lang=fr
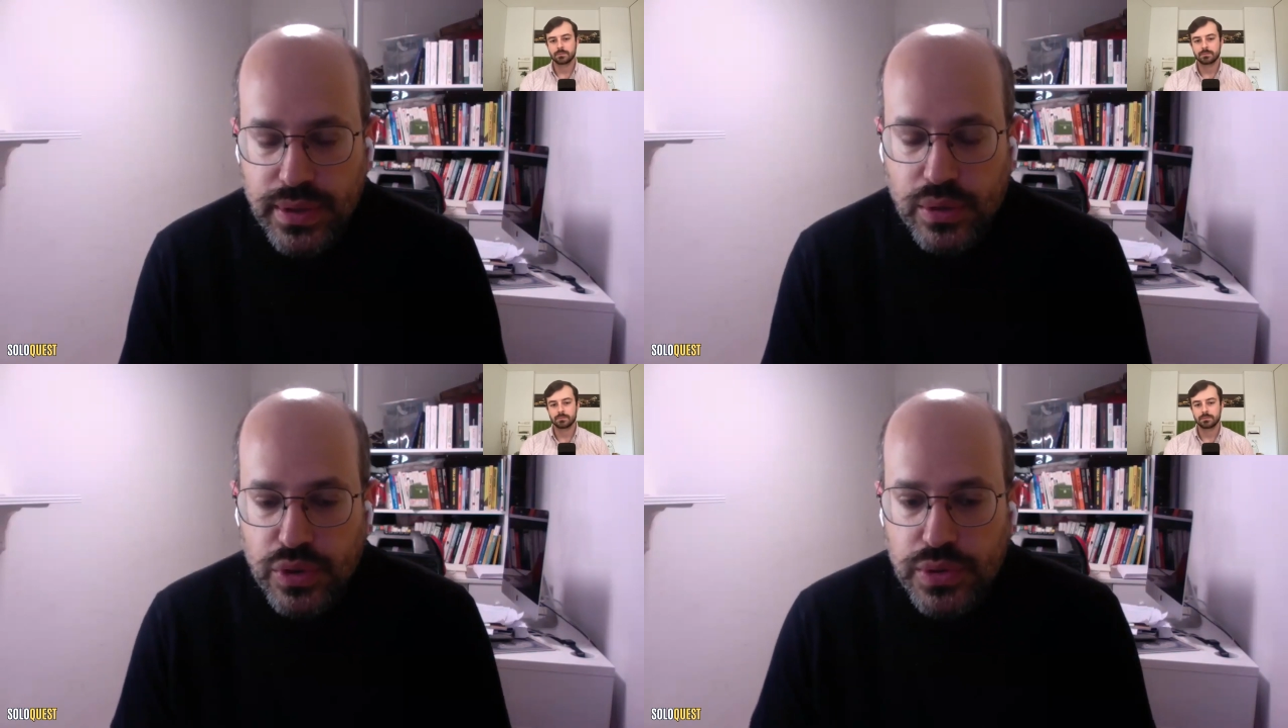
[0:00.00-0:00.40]

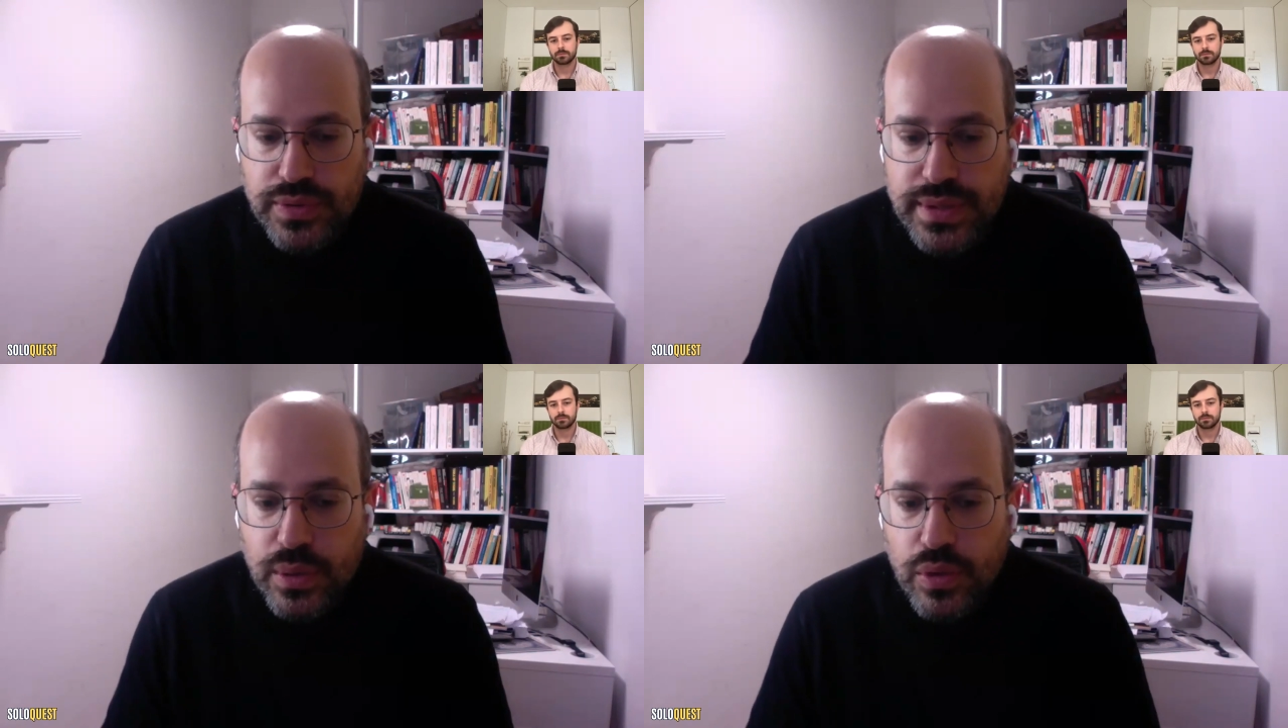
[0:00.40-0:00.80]
C'est qu'aujourd'hui, je
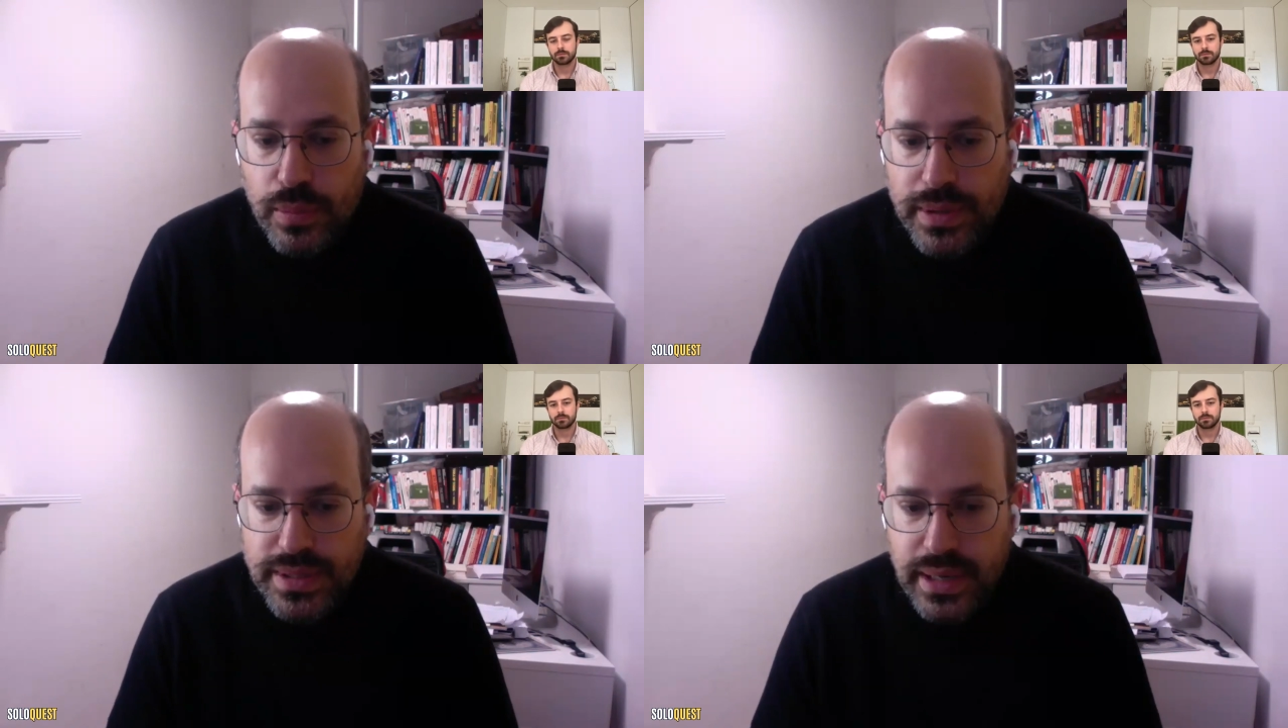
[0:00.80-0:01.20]
fais zéro
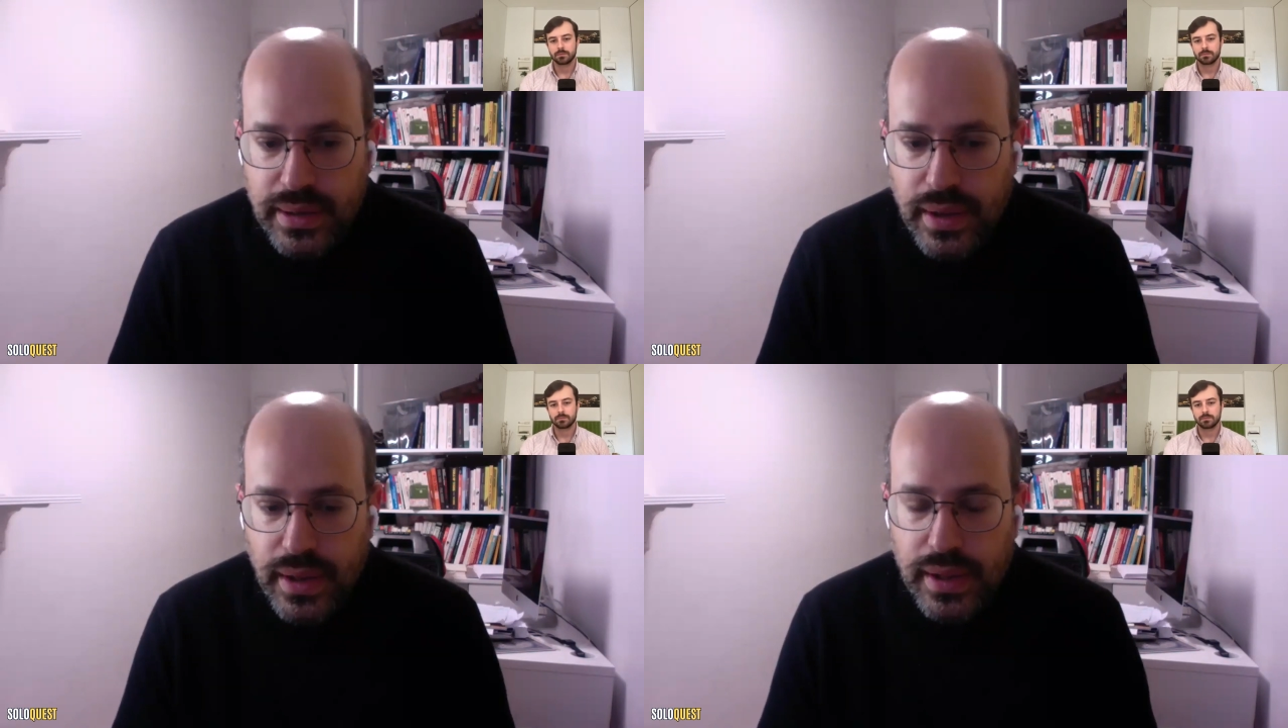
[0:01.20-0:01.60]

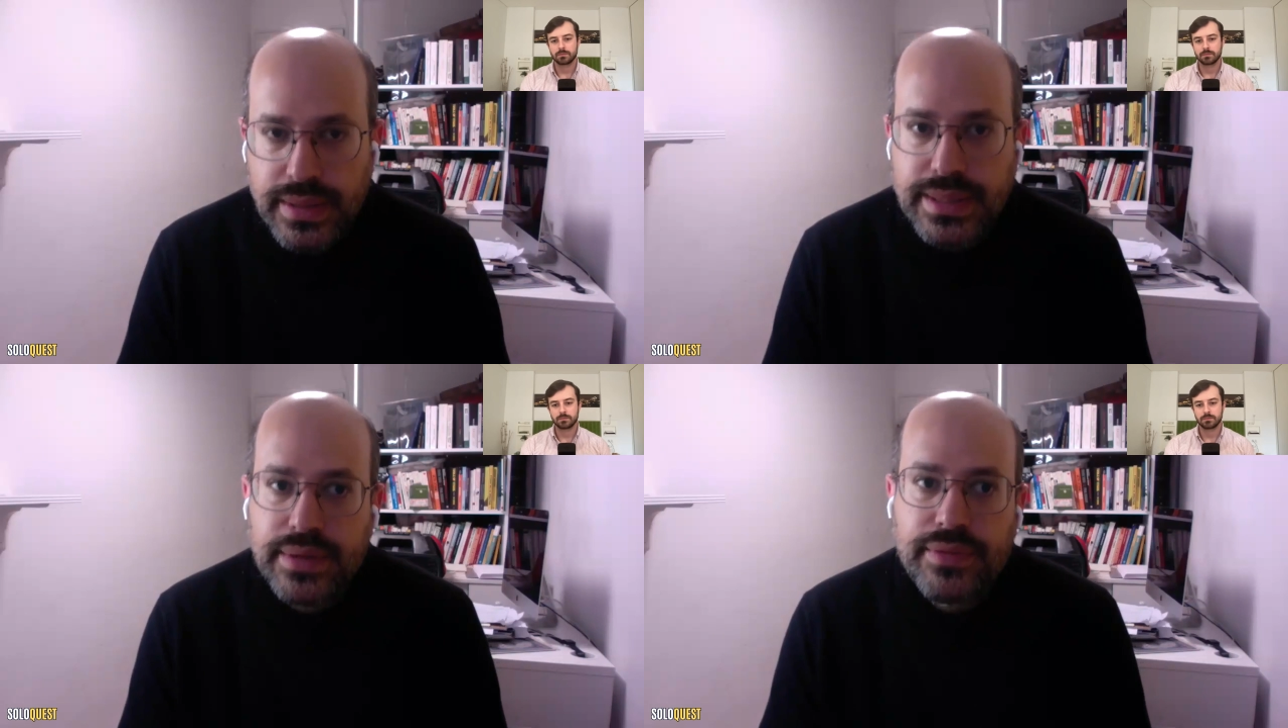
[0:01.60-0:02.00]
commercial
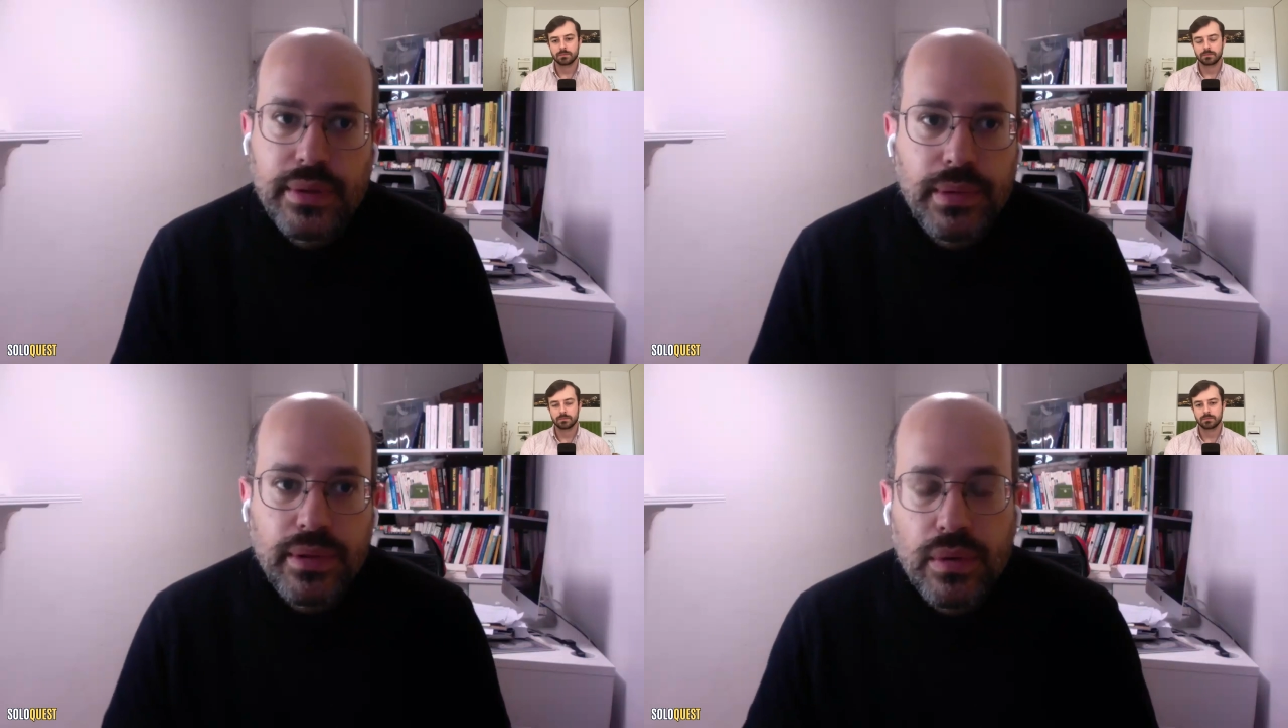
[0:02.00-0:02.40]
et ça, ça
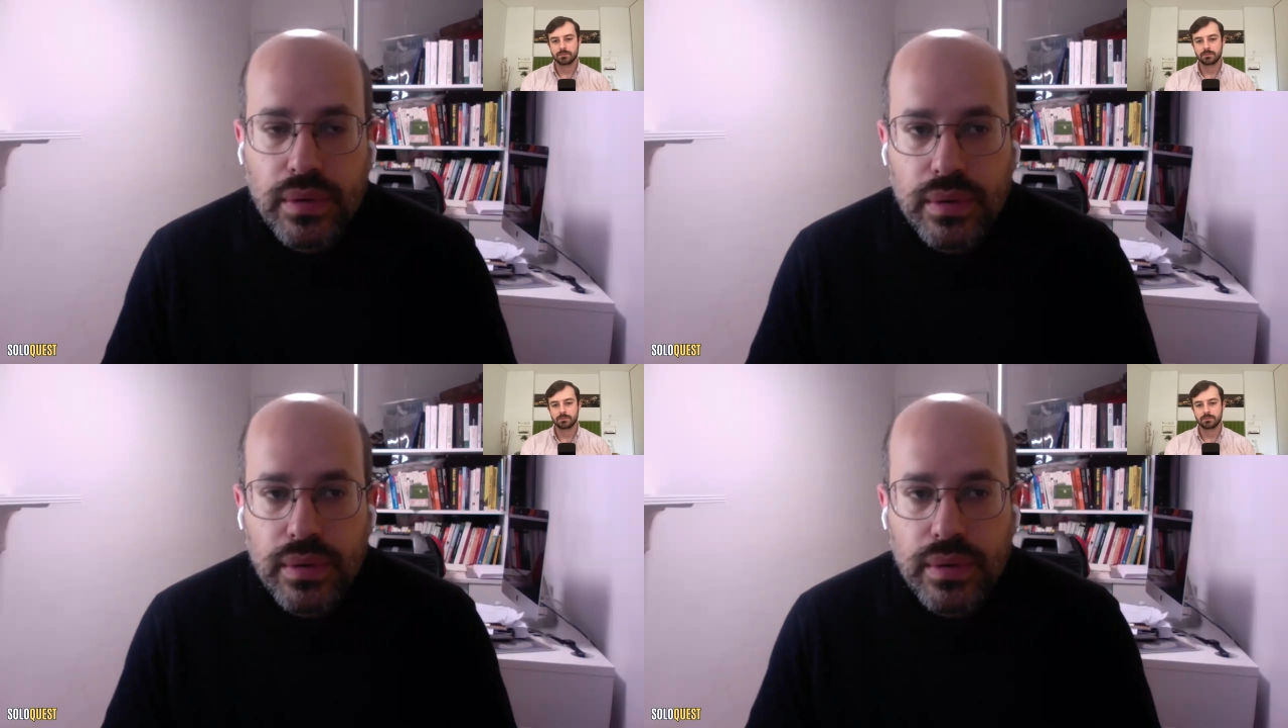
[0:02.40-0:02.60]
fait maintenant.